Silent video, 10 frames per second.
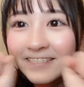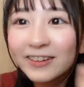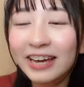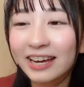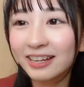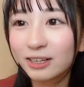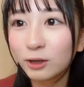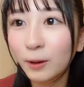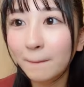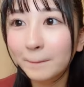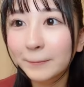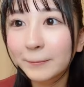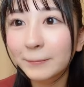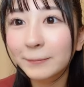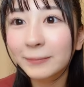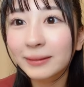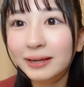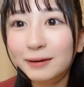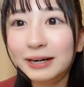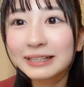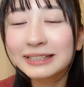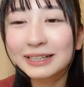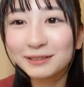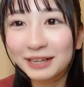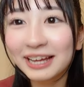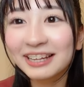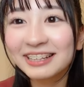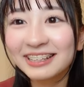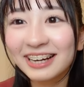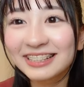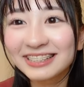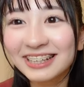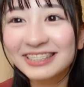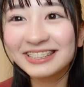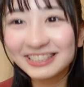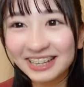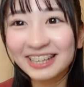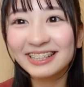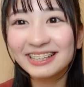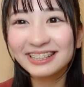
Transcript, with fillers: オッケー笑っちゃうね恥ずかしいね